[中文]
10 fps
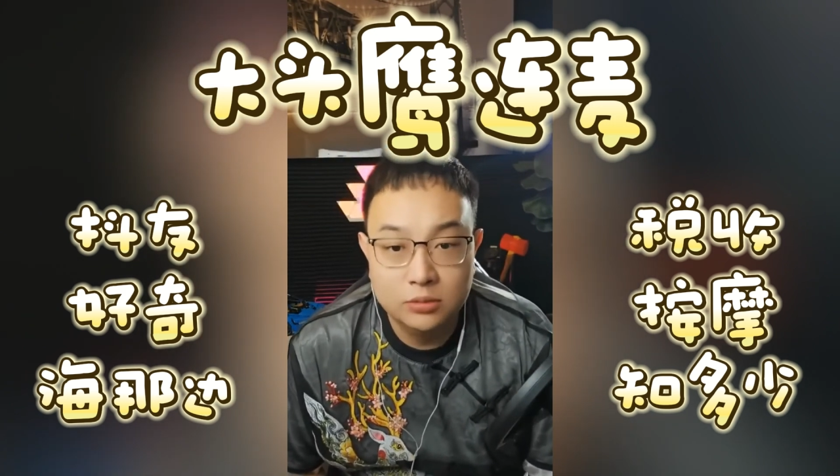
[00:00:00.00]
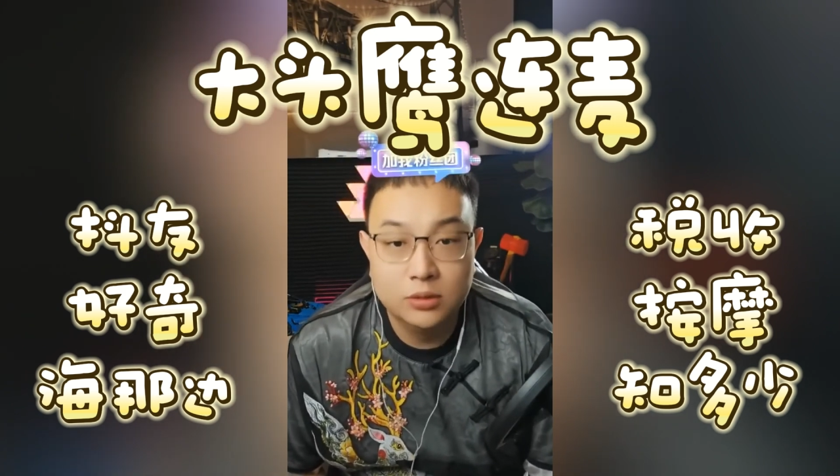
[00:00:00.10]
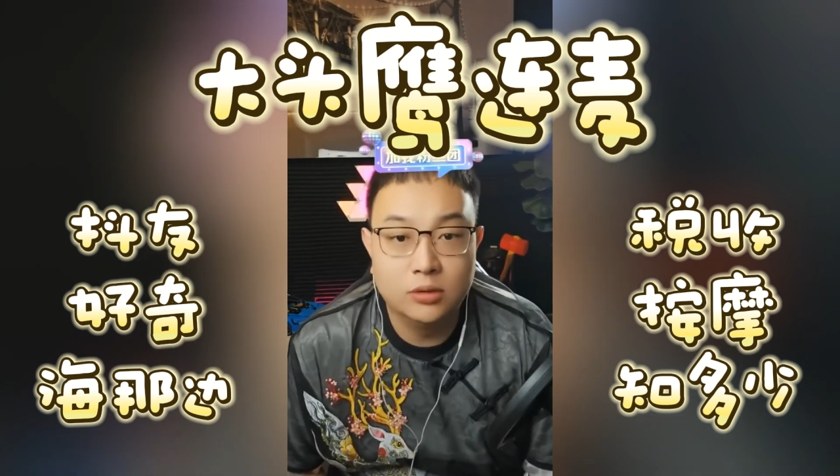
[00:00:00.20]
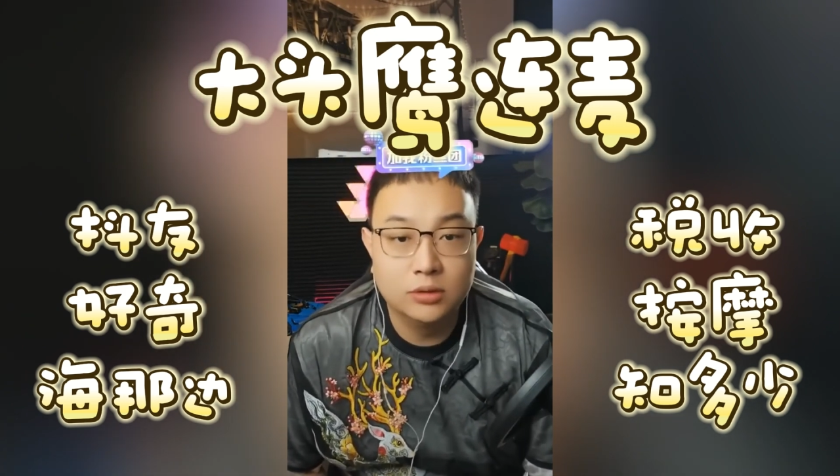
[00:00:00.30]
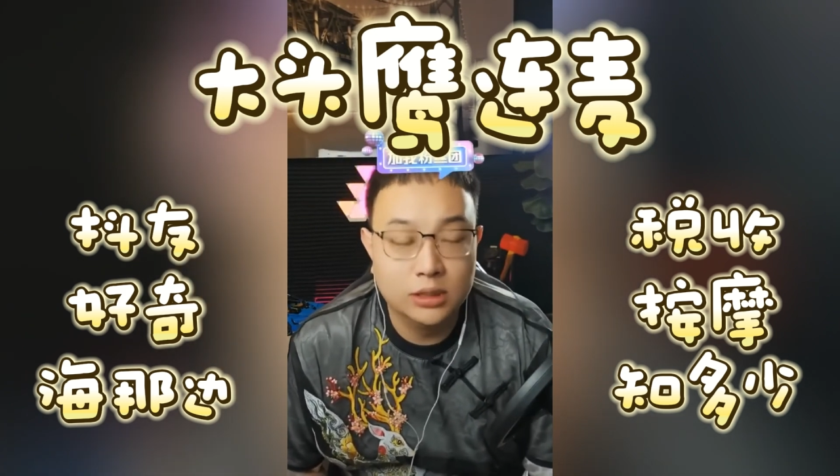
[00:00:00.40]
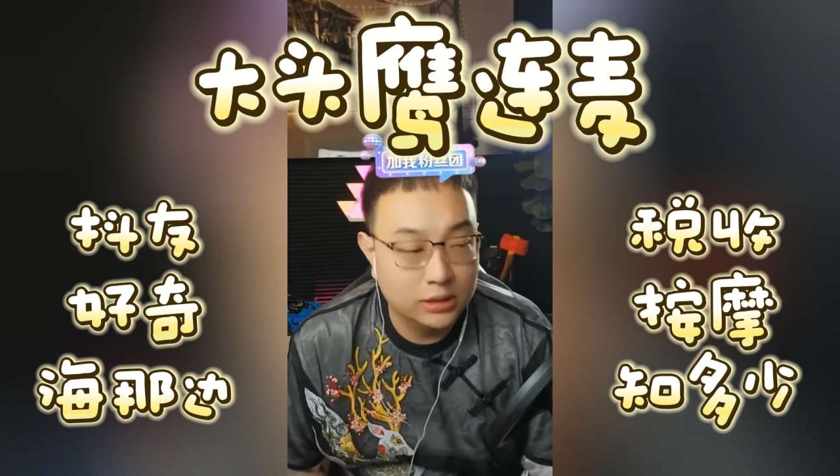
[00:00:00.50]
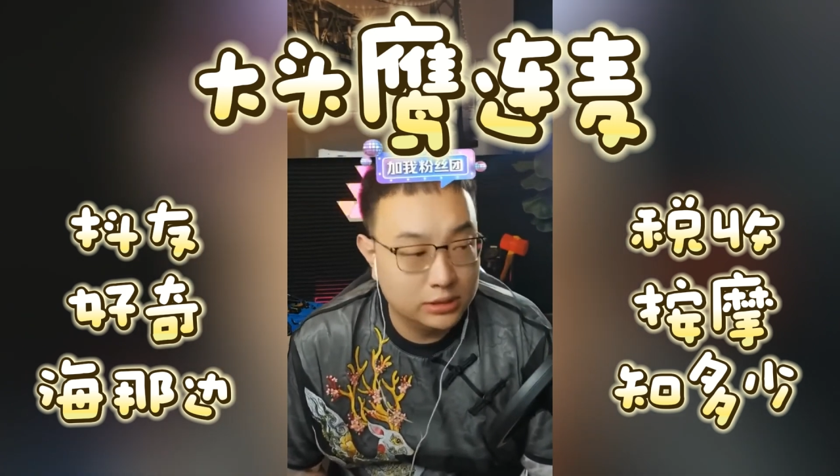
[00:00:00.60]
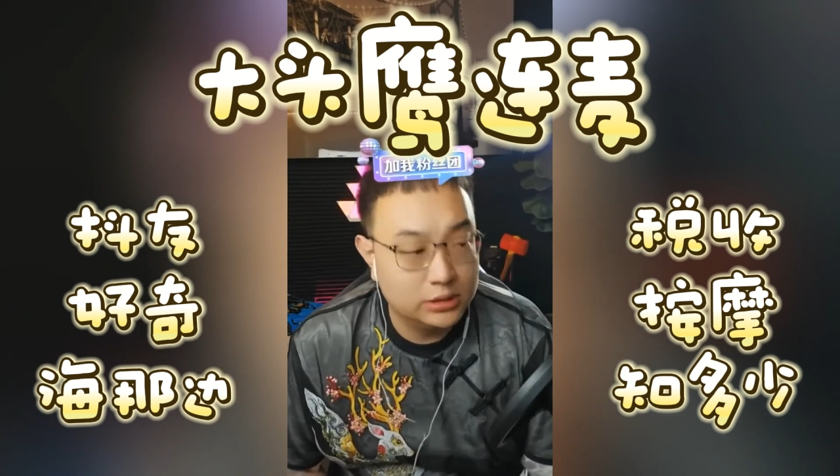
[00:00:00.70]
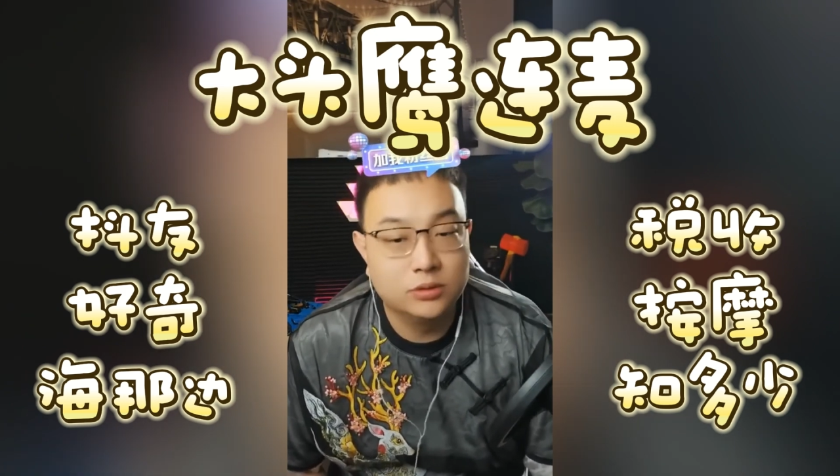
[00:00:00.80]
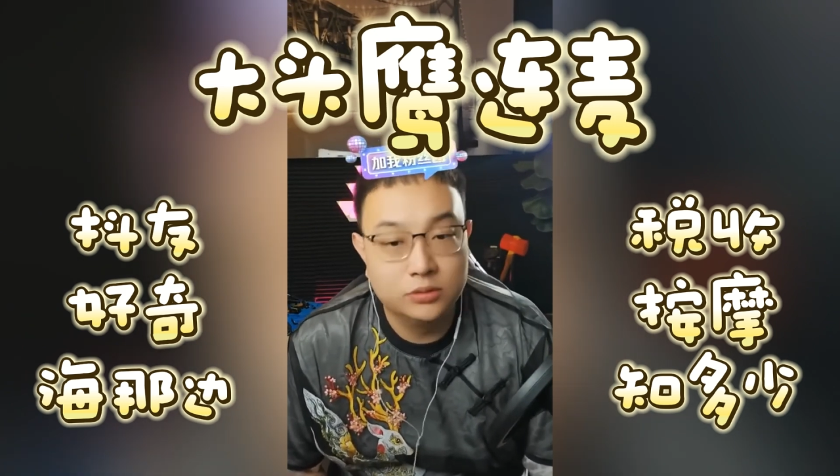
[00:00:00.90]
有没有老人
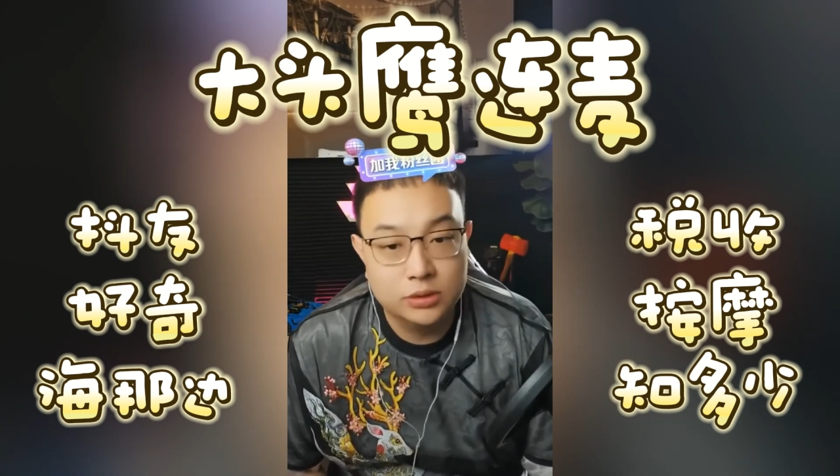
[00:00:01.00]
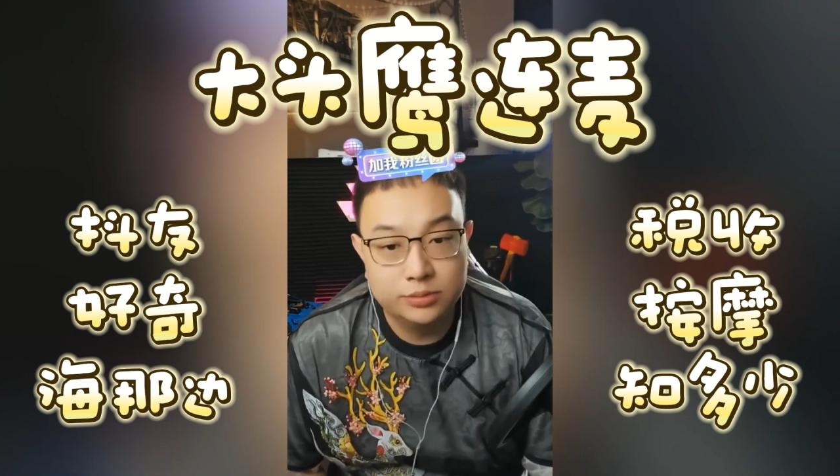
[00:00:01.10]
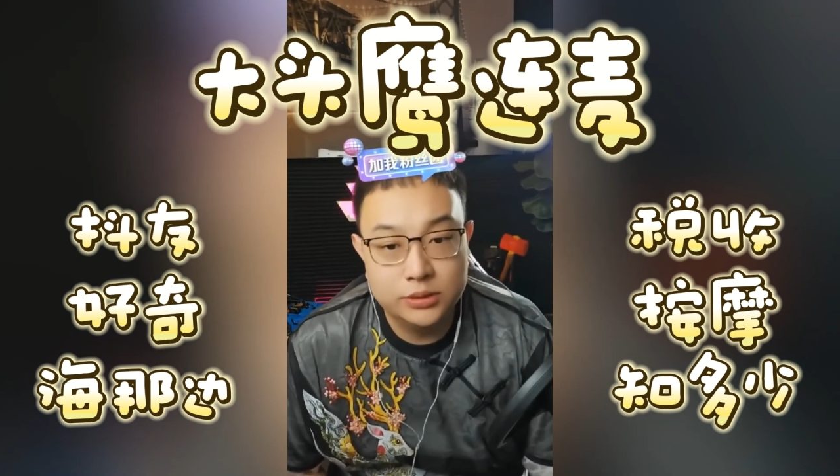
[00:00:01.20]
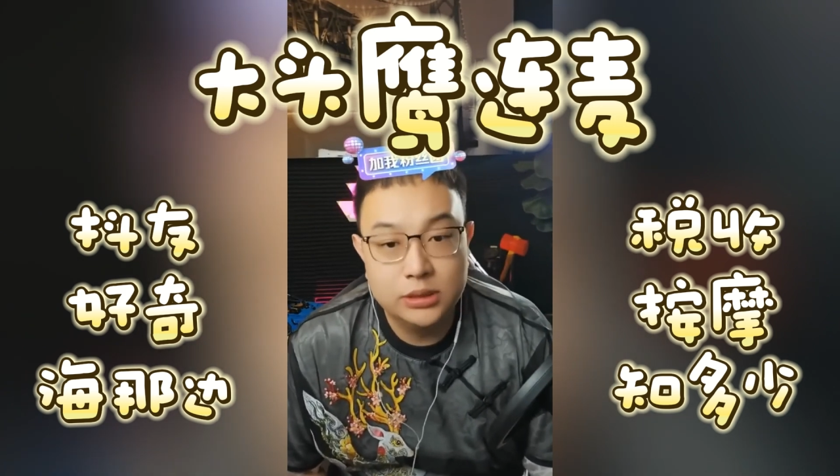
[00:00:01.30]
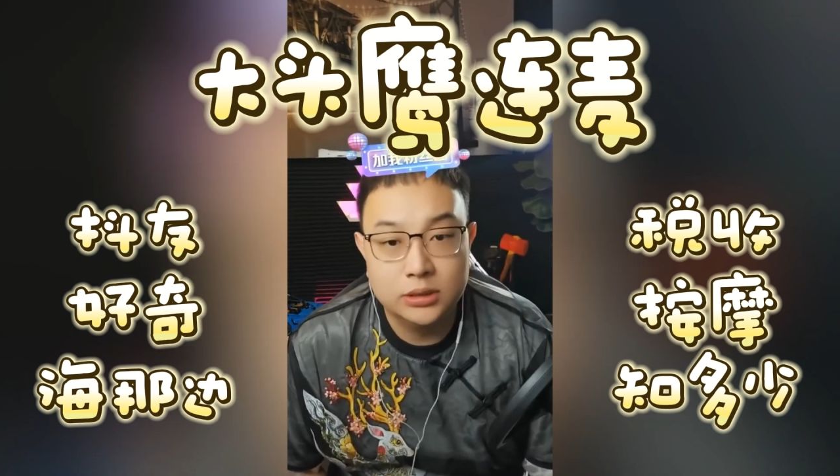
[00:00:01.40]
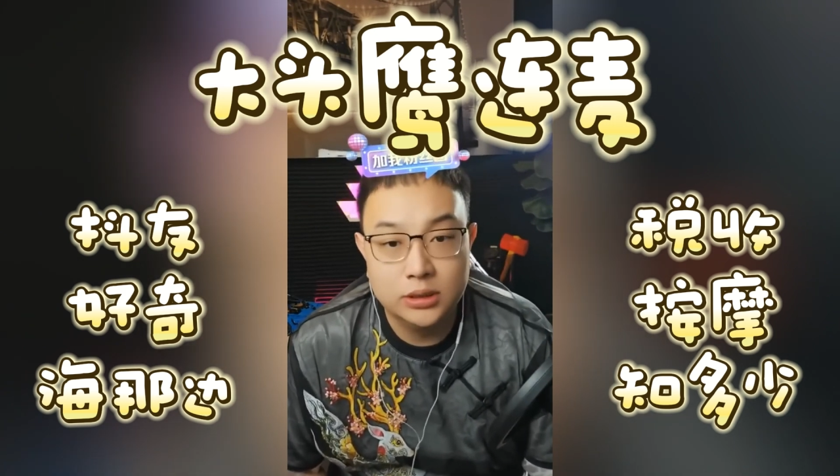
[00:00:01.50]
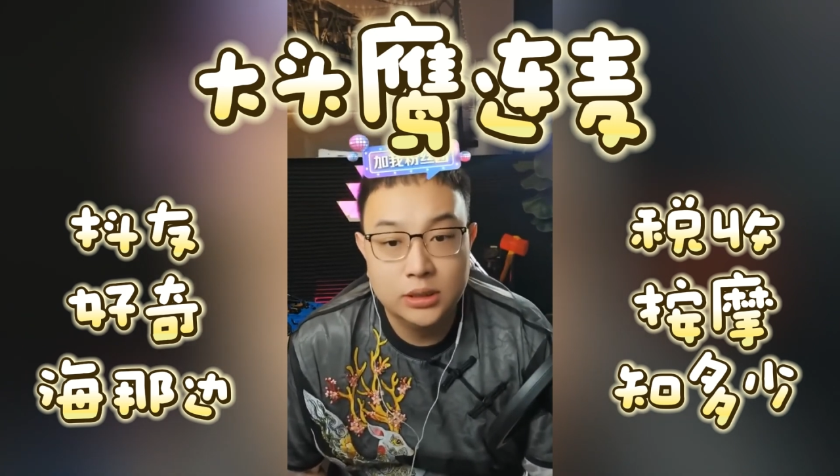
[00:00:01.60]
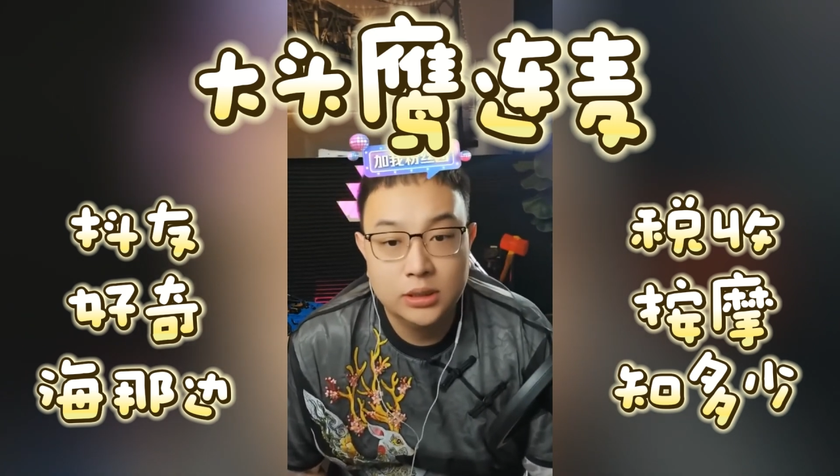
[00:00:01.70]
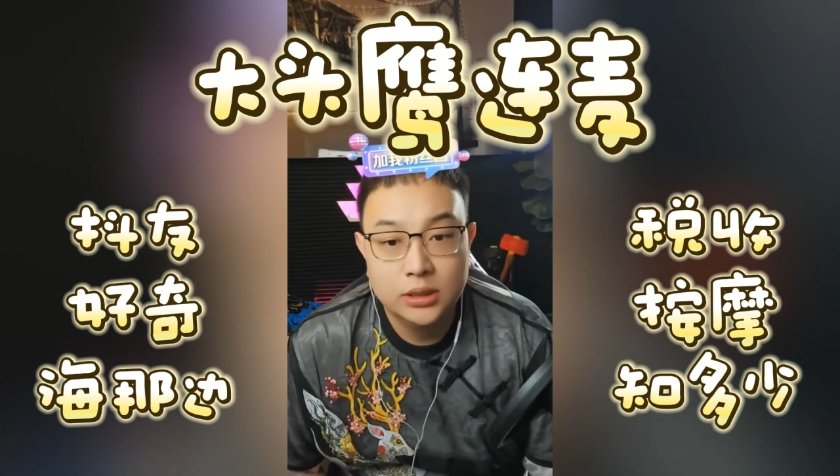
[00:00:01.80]
呢？这些东西不一定的。